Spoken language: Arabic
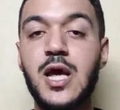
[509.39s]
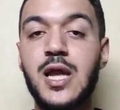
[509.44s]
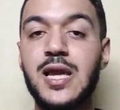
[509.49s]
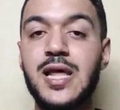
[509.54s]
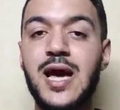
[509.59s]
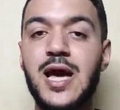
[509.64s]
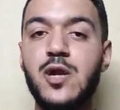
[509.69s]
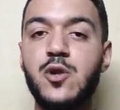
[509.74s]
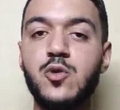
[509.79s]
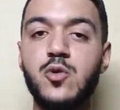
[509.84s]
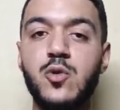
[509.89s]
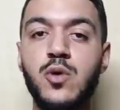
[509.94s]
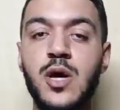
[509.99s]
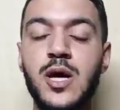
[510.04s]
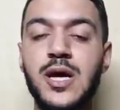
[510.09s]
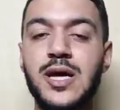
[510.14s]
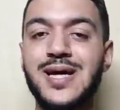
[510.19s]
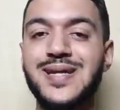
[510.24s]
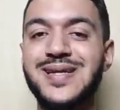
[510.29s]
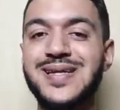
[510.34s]
لأنه
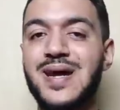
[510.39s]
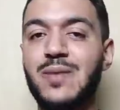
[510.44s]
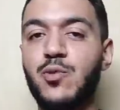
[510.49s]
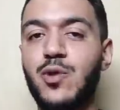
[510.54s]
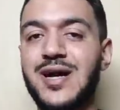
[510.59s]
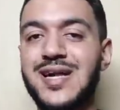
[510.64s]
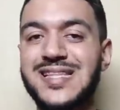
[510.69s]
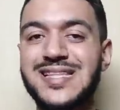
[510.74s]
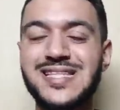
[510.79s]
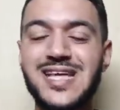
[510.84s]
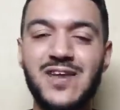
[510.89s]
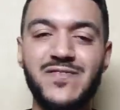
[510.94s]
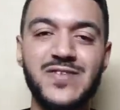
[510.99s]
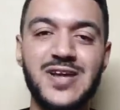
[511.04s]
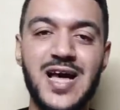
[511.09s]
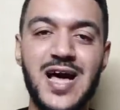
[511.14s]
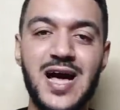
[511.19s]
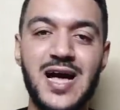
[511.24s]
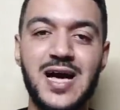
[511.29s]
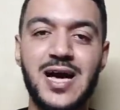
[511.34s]
كان يلعبوا على
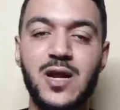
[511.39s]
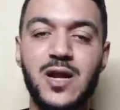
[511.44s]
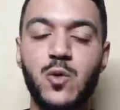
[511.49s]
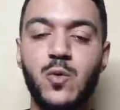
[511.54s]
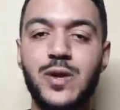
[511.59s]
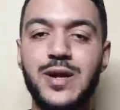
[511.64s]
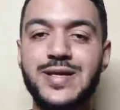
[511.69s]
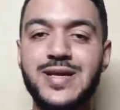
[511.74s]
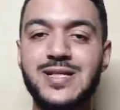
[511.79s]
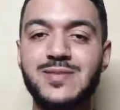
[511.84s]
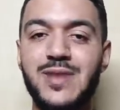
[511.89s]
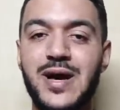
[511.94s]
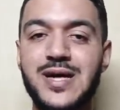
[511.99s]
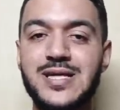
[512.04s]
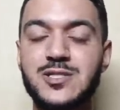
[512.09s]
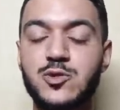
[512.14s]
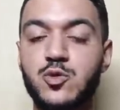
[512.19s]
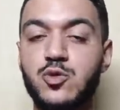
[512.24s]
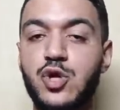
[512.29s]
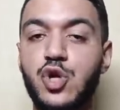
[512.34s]
الطرف الآخر ورياض
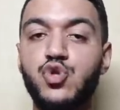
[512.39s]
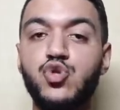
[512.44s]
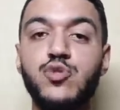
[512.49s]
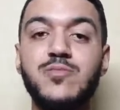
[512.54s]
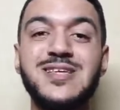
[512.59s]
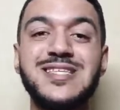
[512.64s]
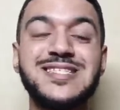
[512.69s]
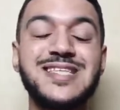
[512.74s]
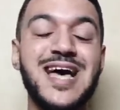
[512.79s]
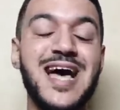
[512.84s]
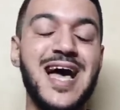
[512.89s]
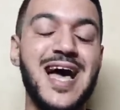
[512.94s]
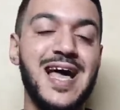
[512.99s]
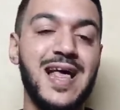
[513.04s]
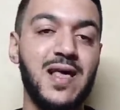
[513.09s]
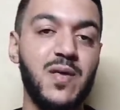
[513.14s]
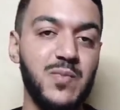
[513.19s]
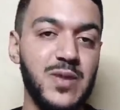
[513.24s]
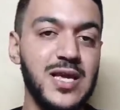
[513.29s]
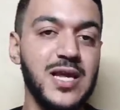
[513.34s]
محرز تكون عنده مساحة
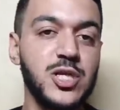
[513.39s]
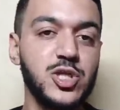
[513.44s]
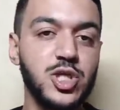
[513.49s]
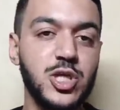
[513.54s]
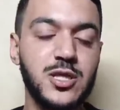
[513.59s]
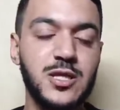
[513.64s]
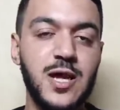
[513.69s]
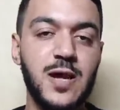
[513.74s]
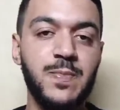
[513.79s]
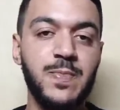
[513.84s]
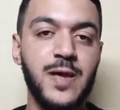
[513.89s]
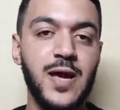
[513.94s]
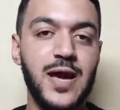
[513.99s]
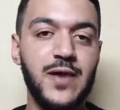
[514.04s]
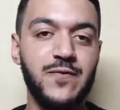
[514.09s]
كبيرة كبيرة جدا